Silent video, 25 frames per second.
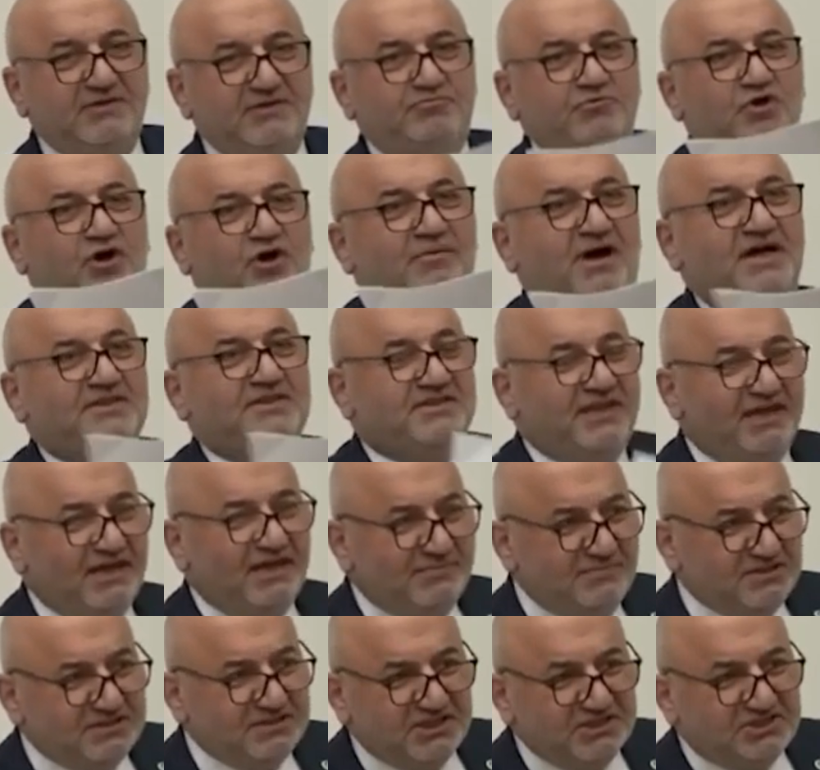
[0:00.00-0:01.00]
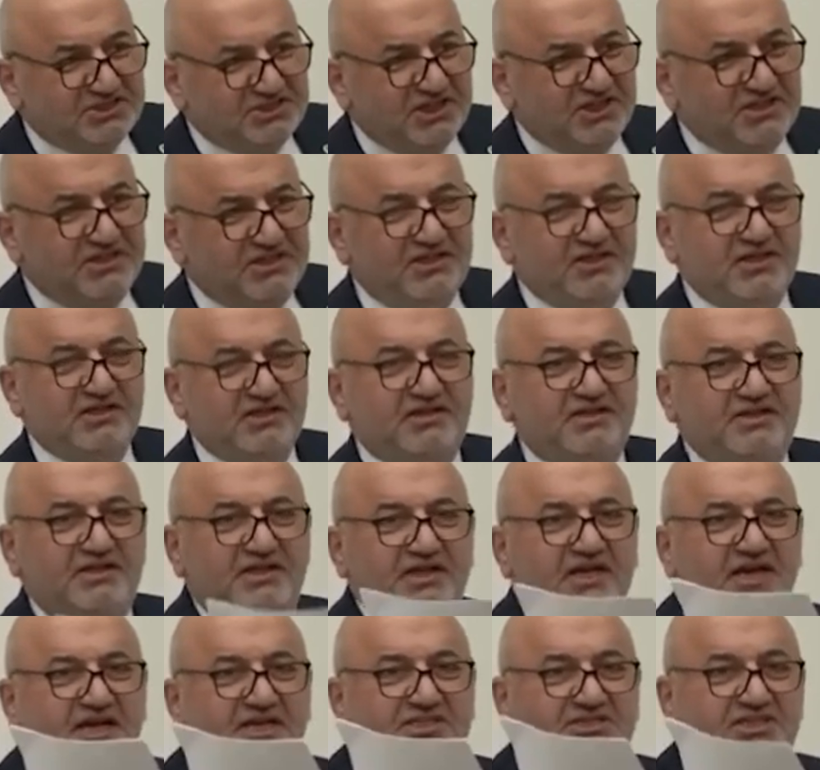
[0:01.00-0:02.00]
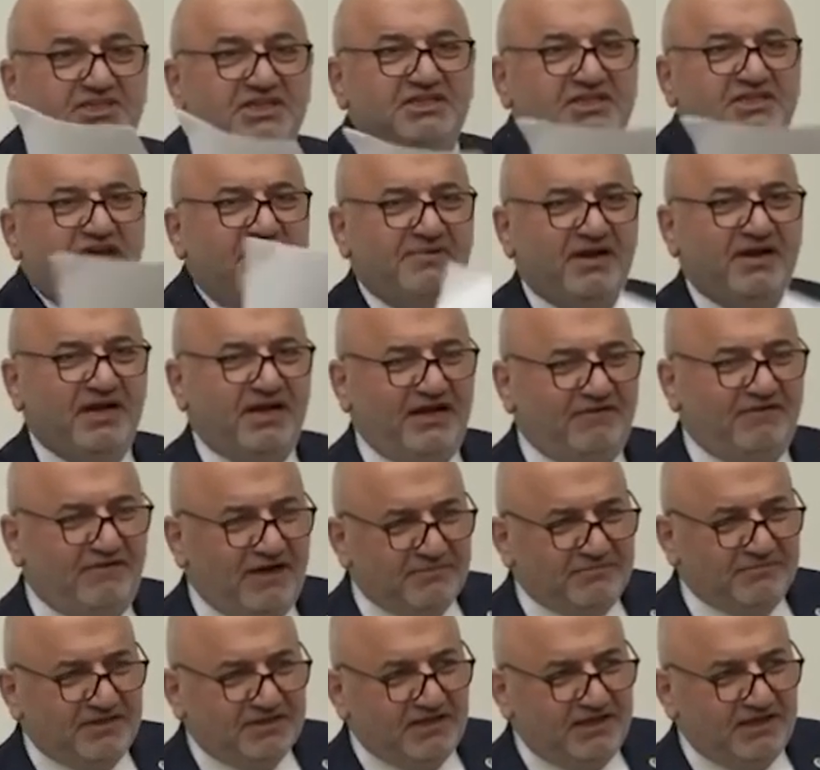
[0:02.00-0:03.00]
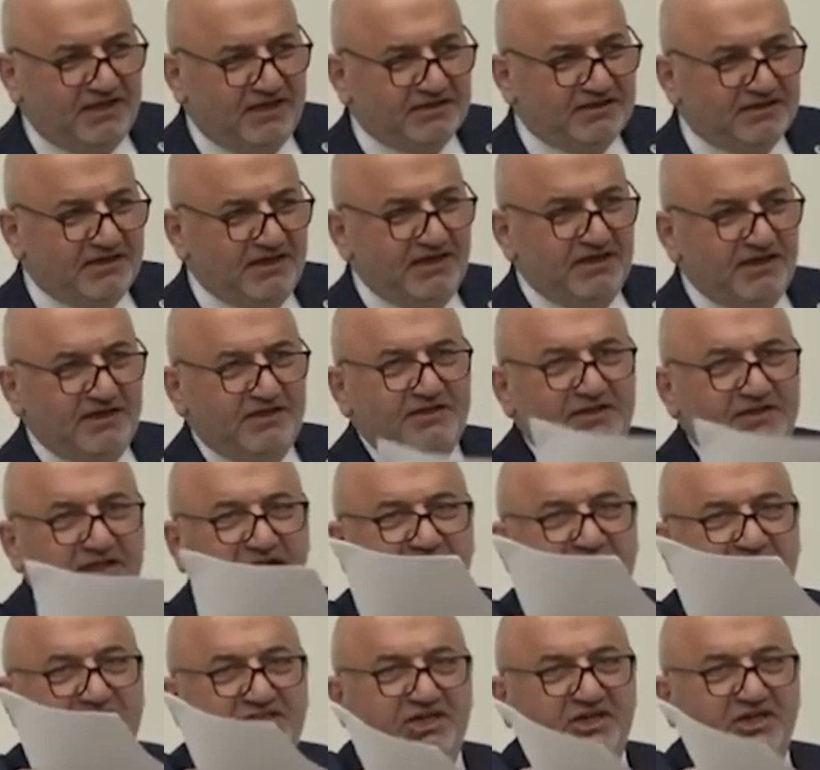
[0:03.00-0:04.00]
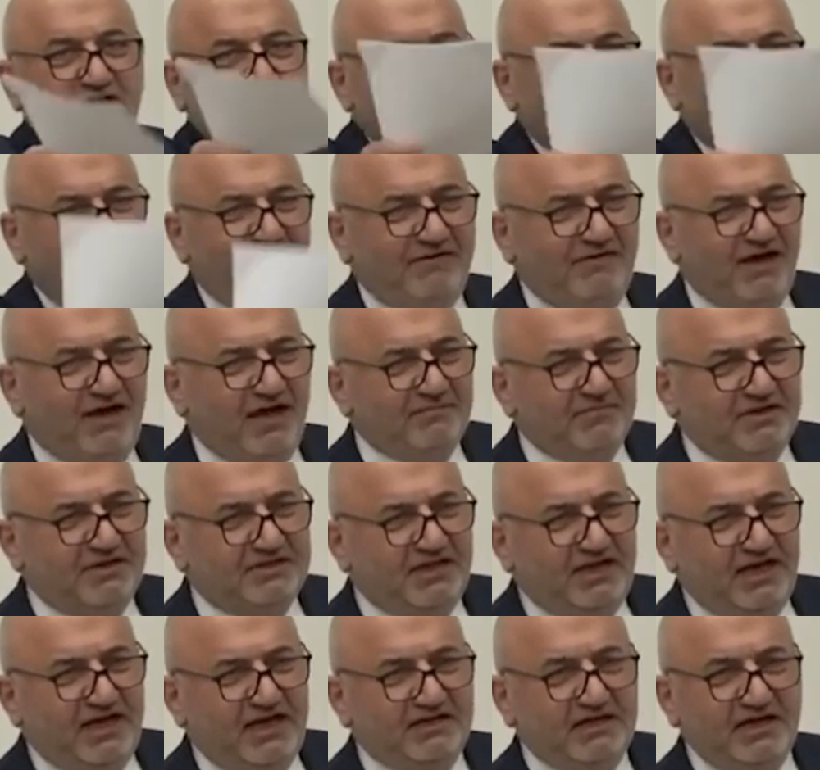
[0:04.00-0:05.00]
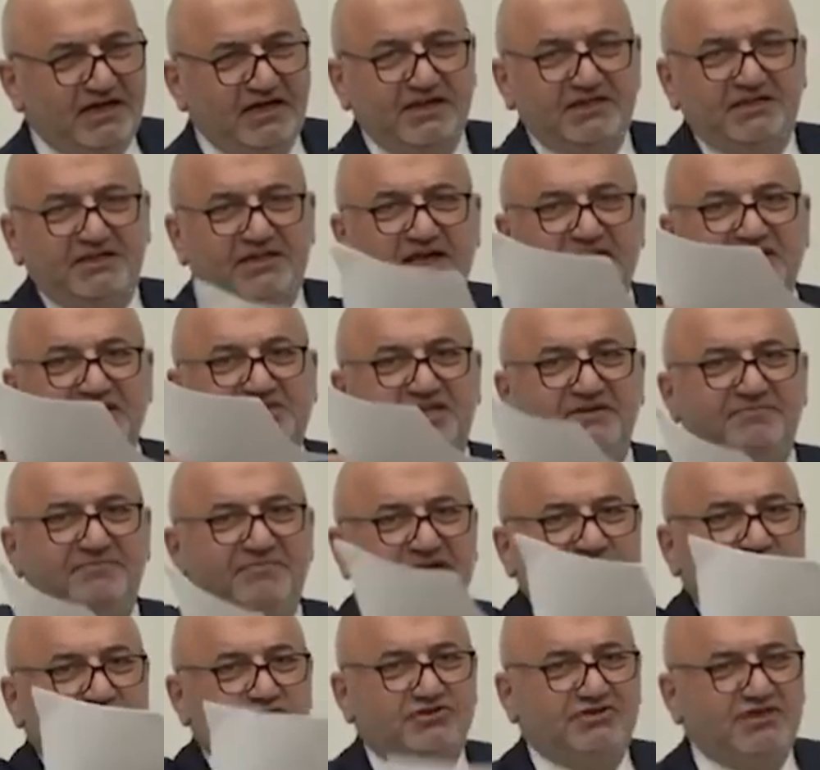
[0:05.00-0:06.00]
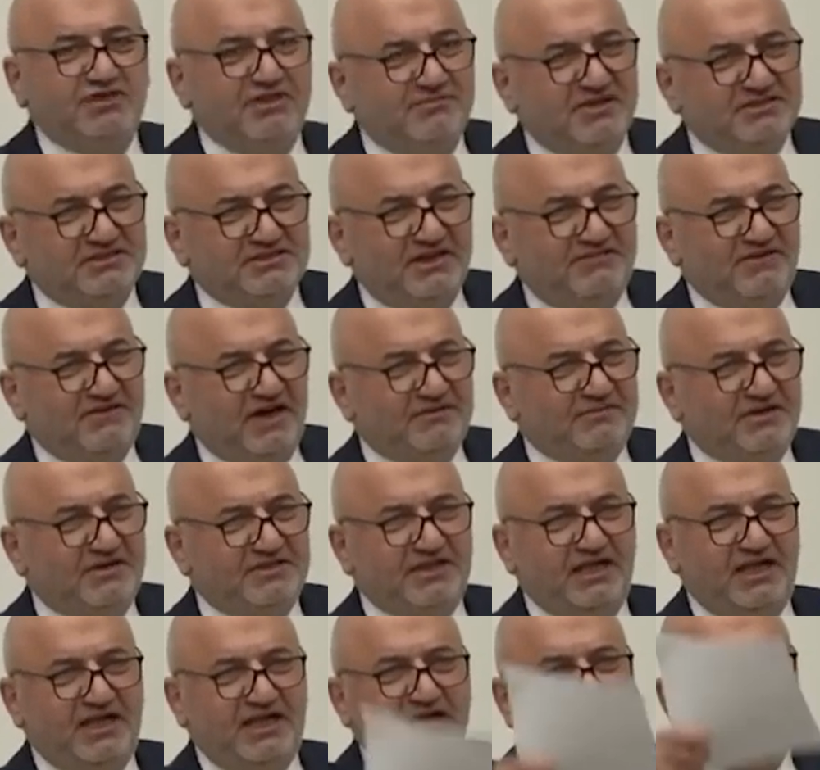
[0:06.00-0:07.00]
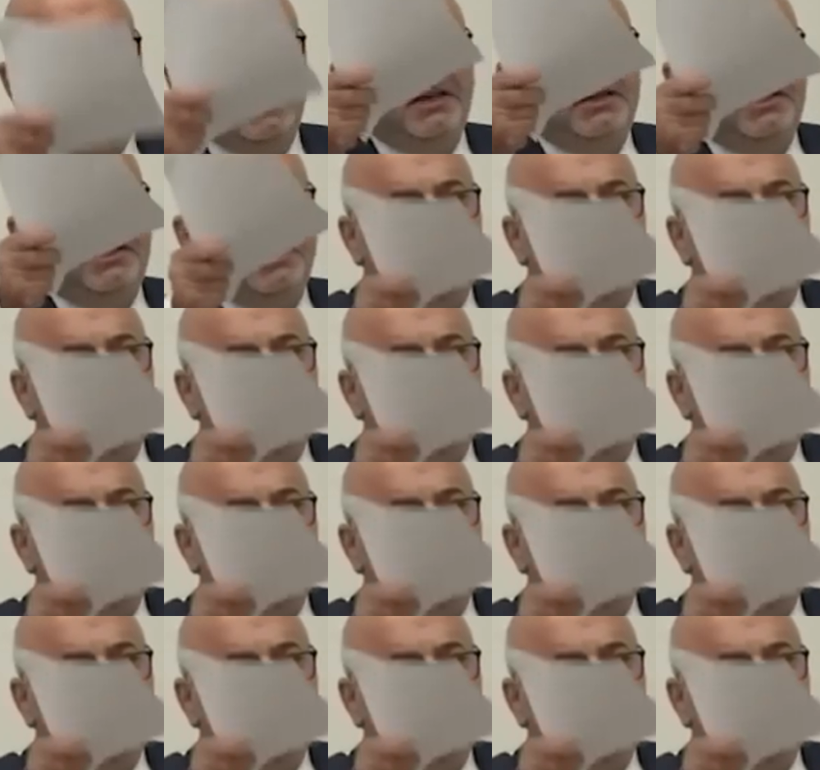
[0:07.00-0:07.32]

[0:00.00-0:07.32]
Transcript: Diplomatlarımız için niçin Demirel'e vermediler? Niçin Özal'a vermediler? Niçin Mesut Yılmaz'a vermediler?